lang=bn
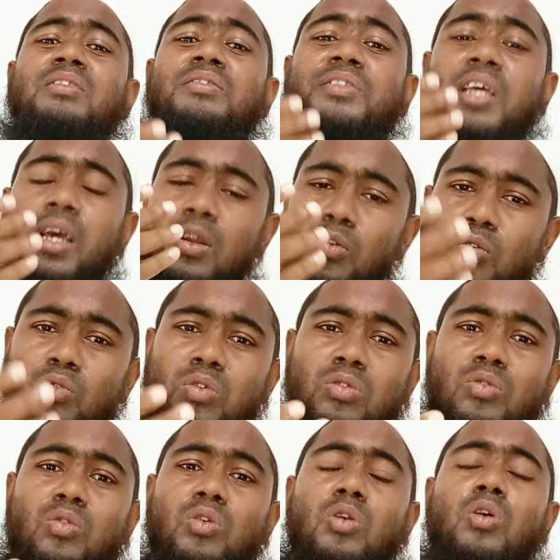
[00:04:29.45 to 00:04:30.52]
যে
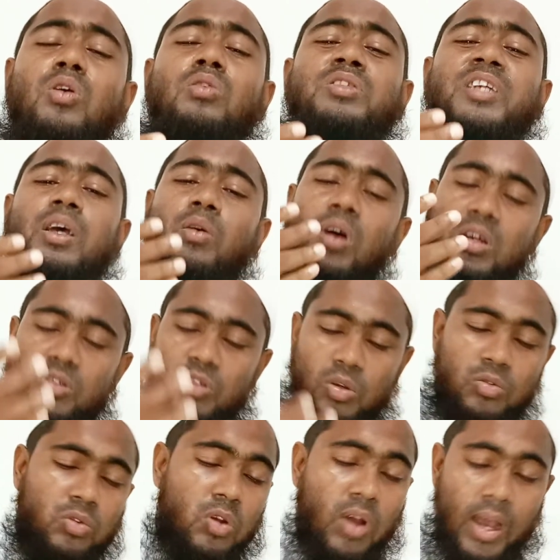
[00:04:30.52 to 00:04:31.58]
রুকুনগুলো যে
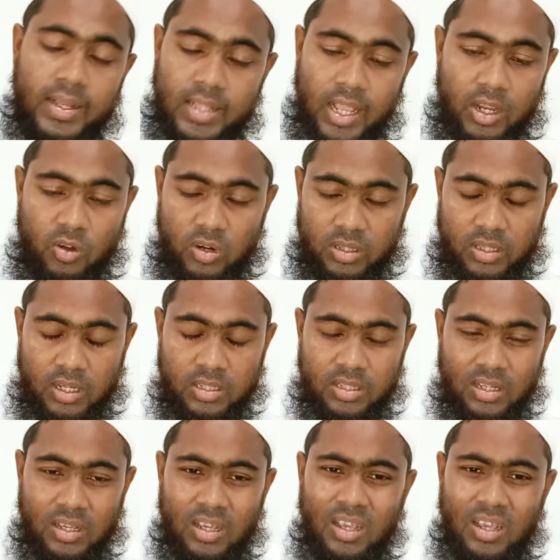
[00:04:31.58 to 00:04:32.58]
অংশগুলো আদায় করতেছে